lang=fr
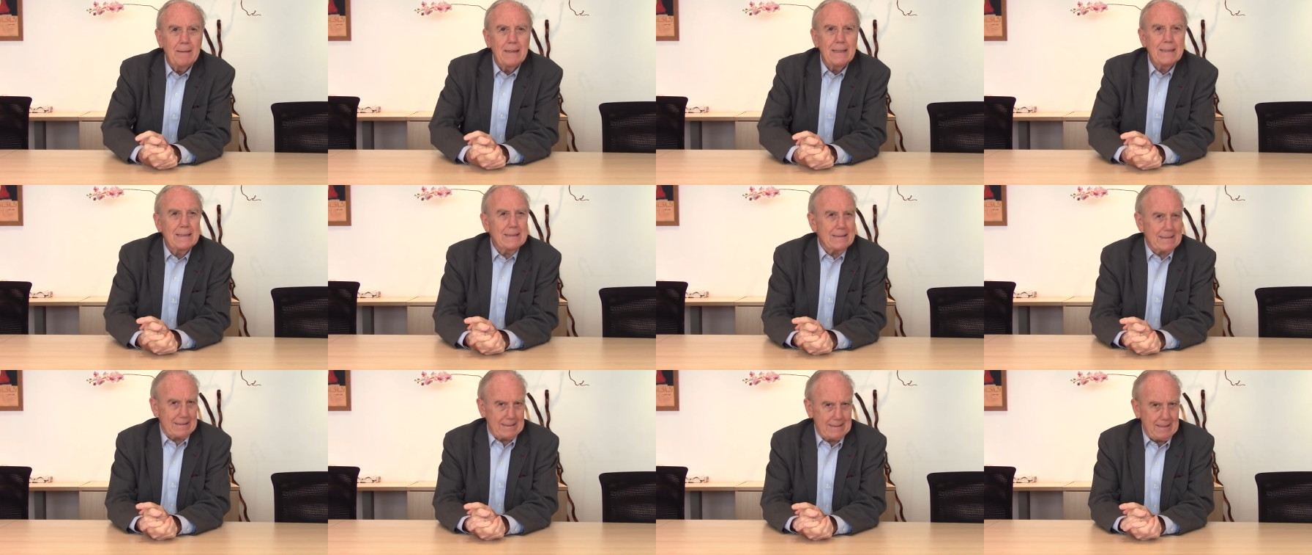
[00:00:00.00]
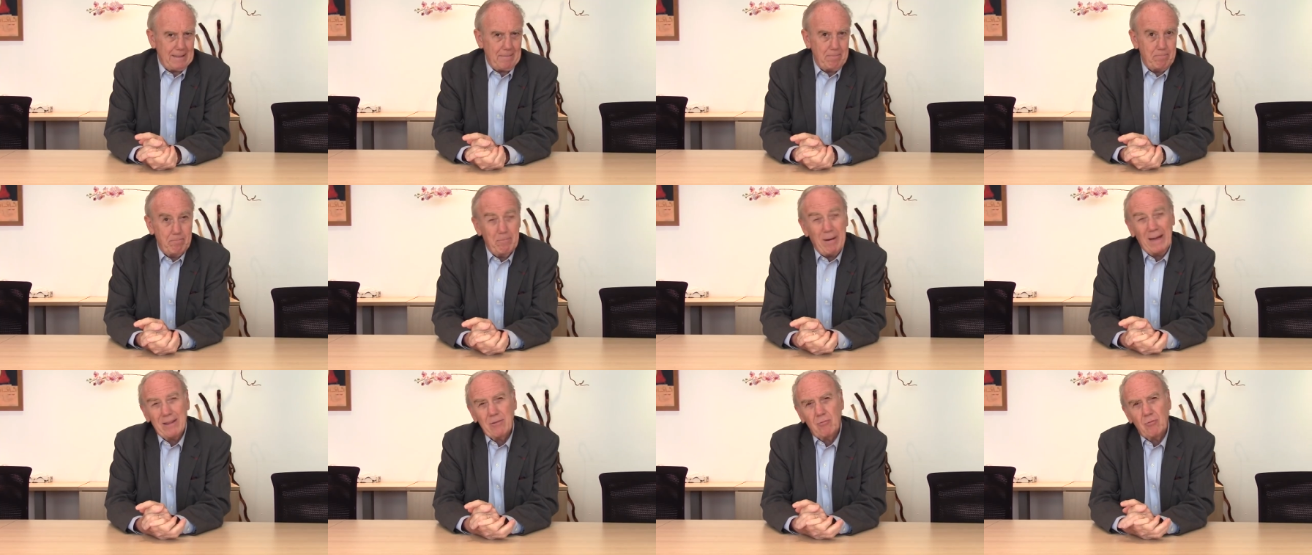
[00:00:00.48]
ben, c'est
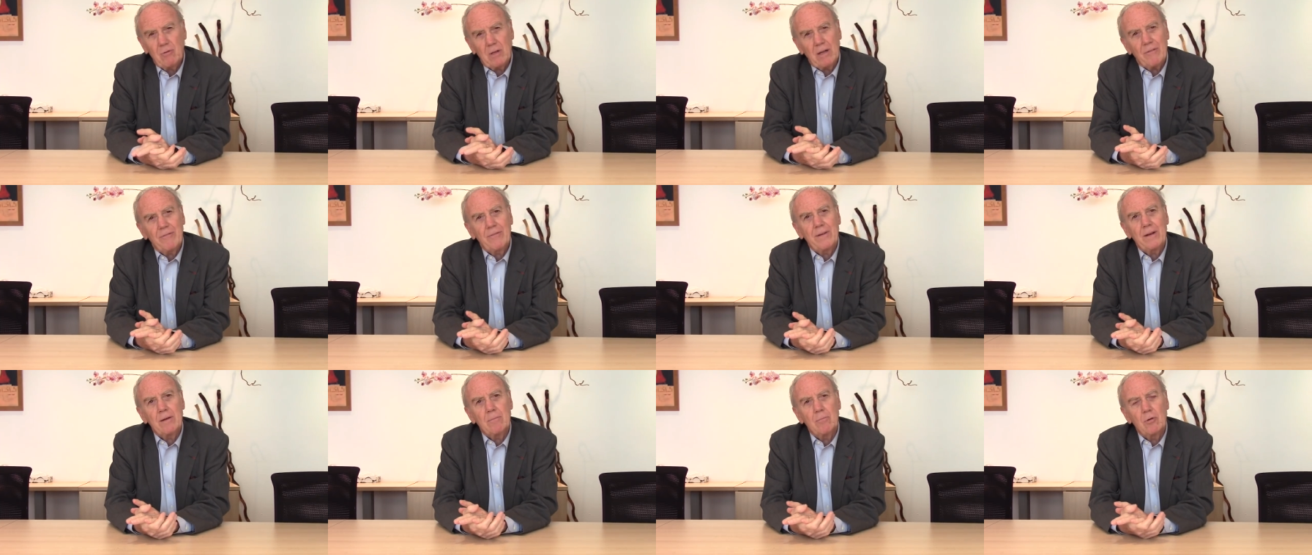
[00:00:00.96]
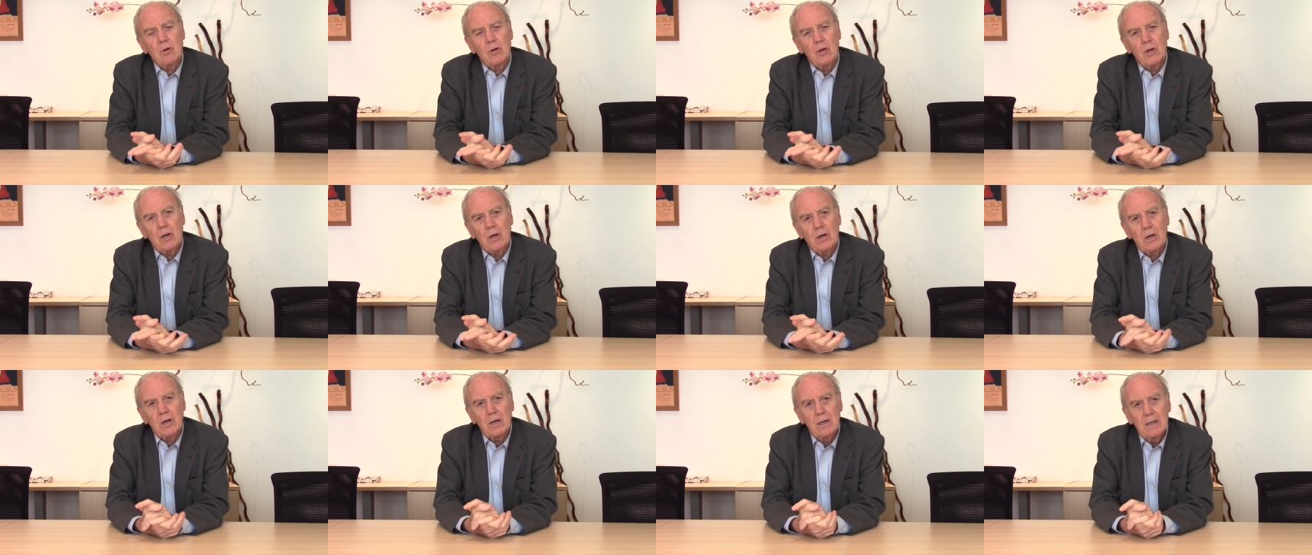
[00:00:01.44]
pas tout à fait le
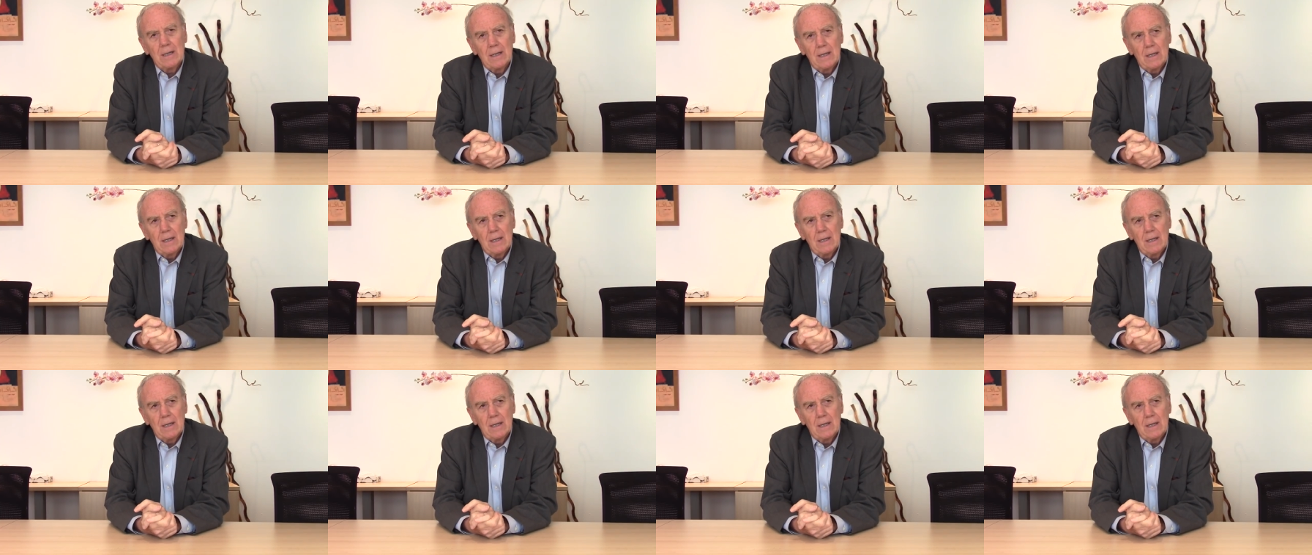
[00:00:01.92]
bonheur.